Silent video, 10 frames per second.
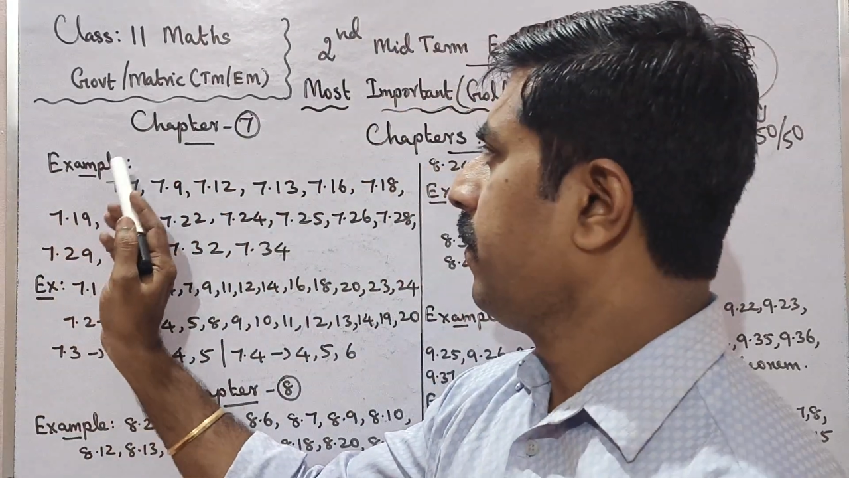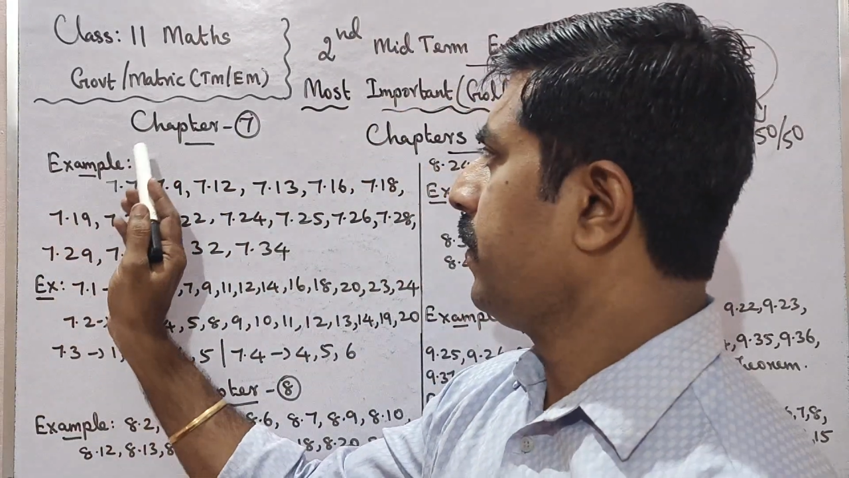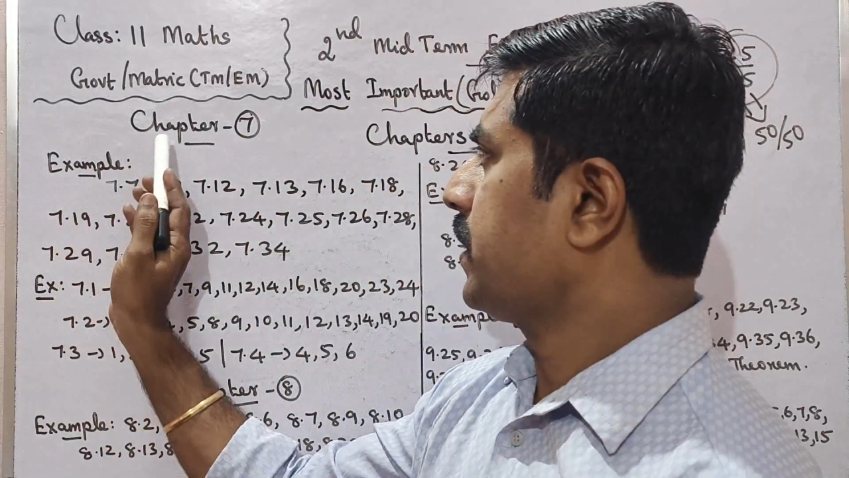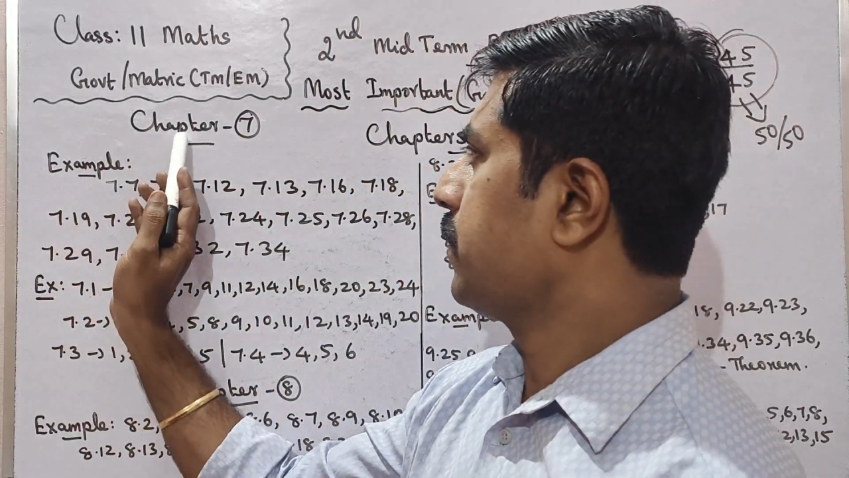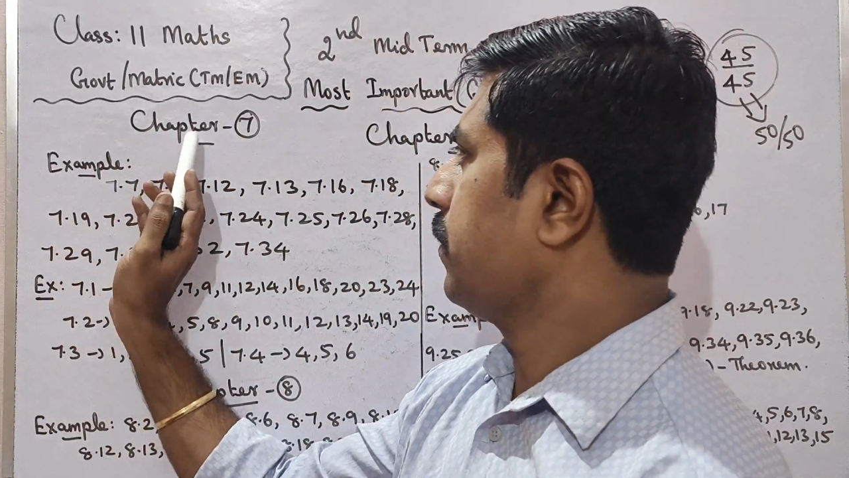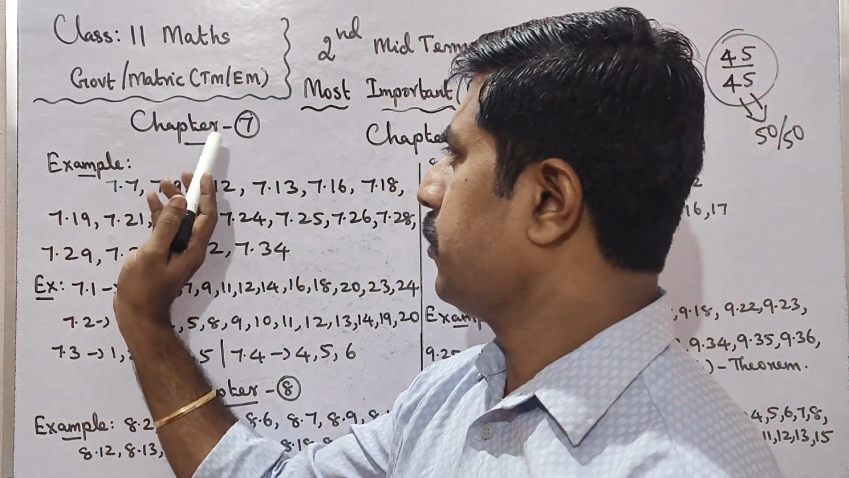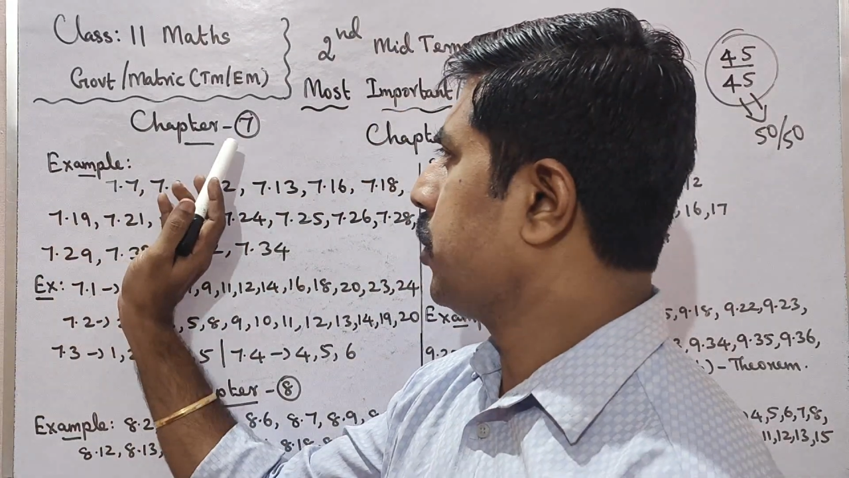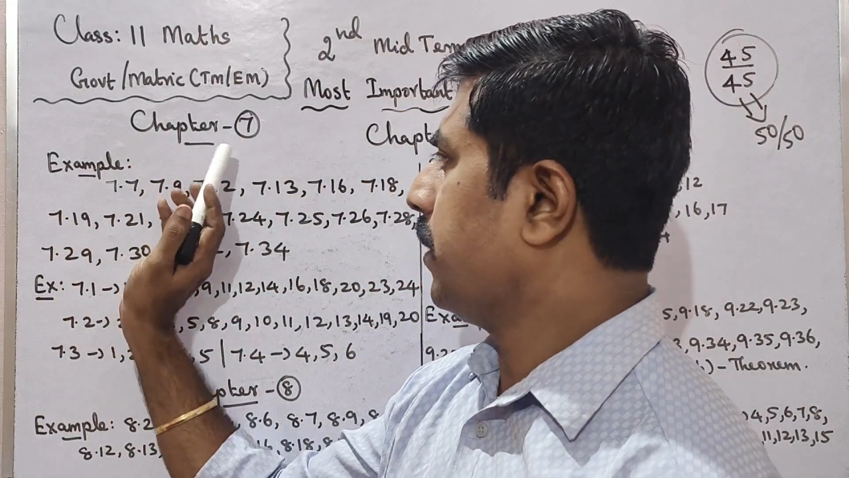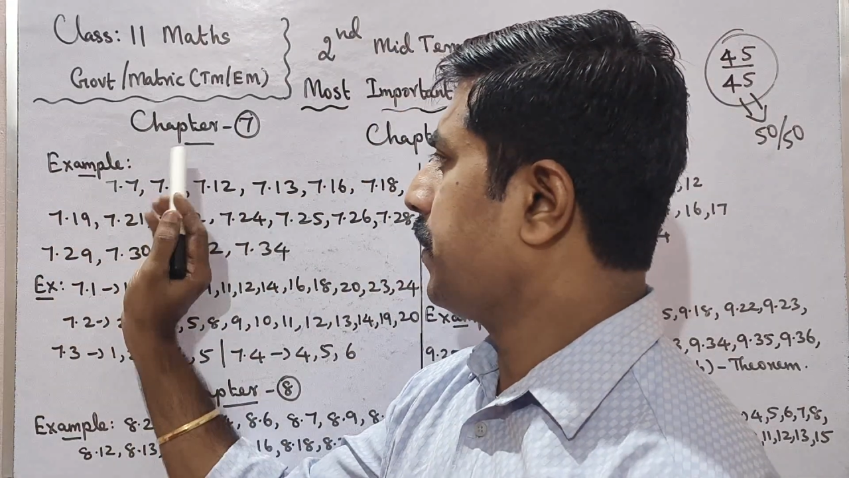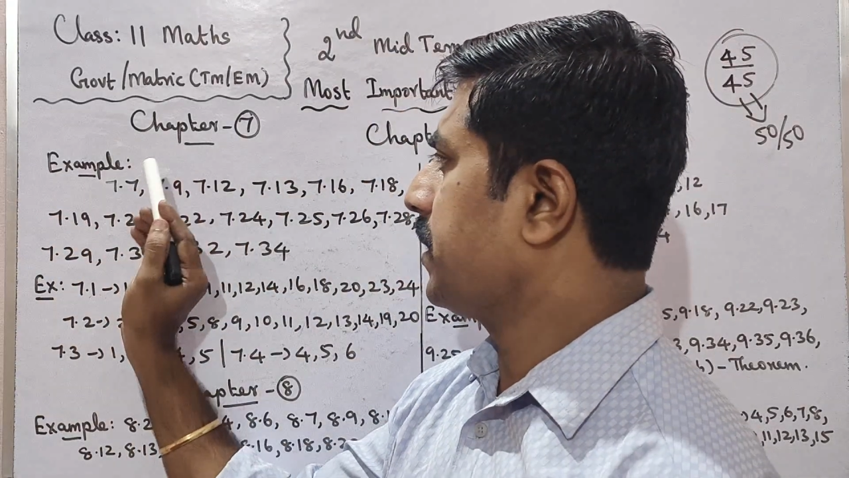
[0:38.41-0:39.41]
ஃபர்ஸ்ட் வந்து
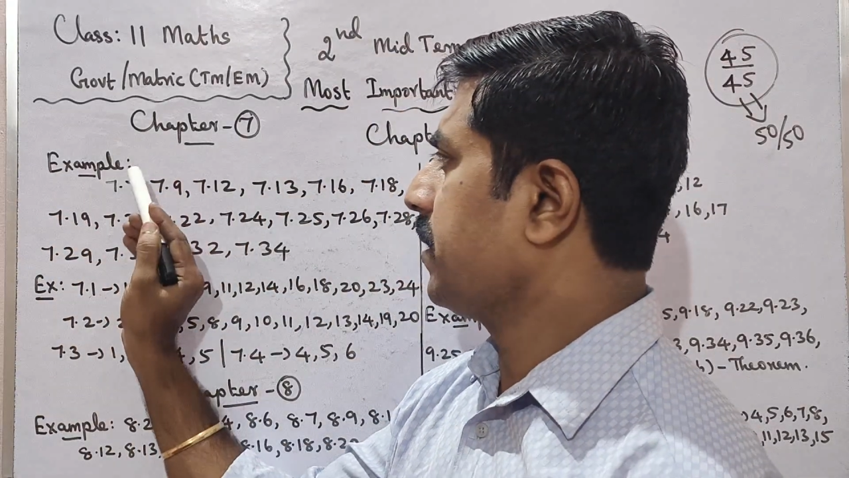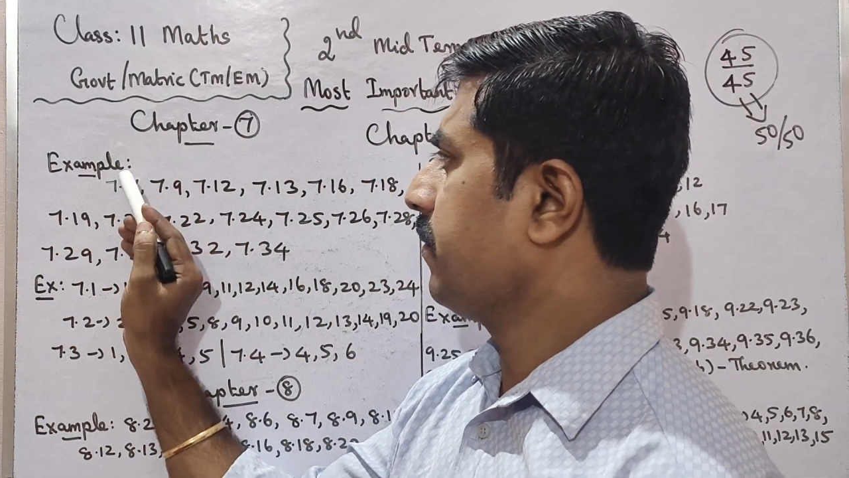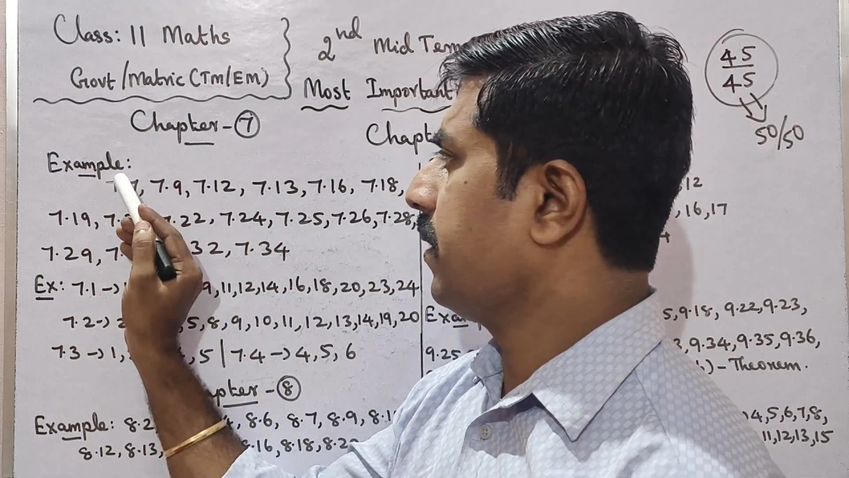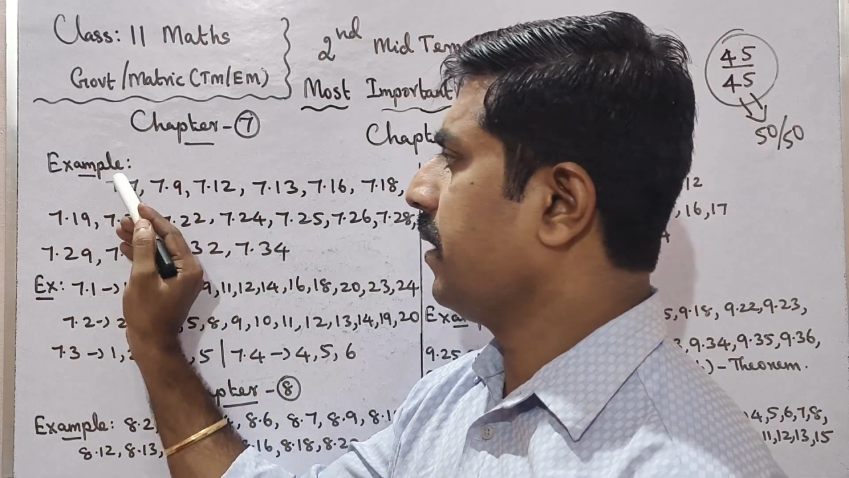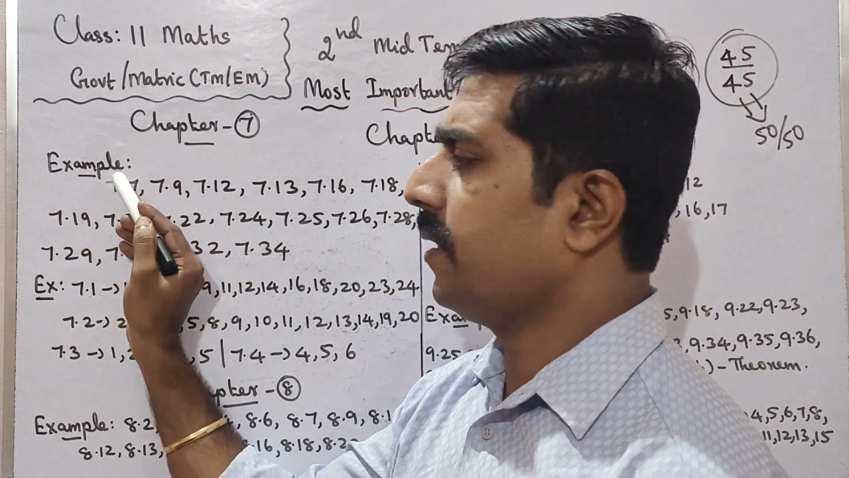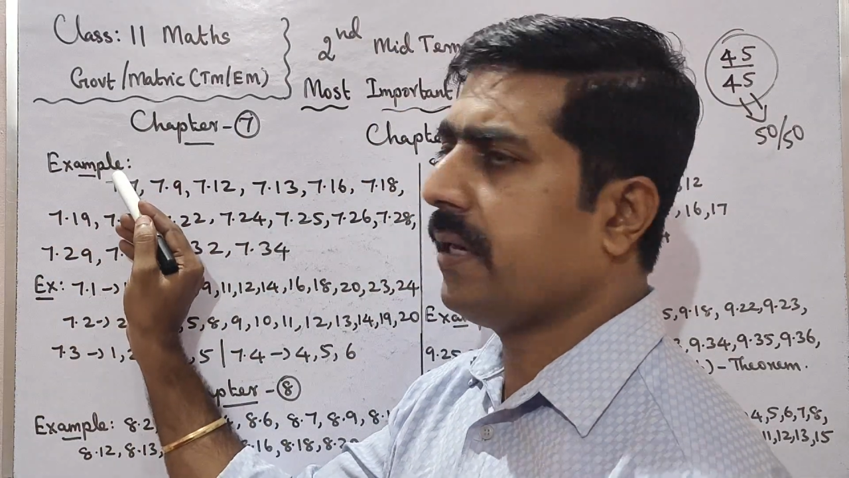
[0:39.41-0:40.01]
சாப்டர் செவன்ல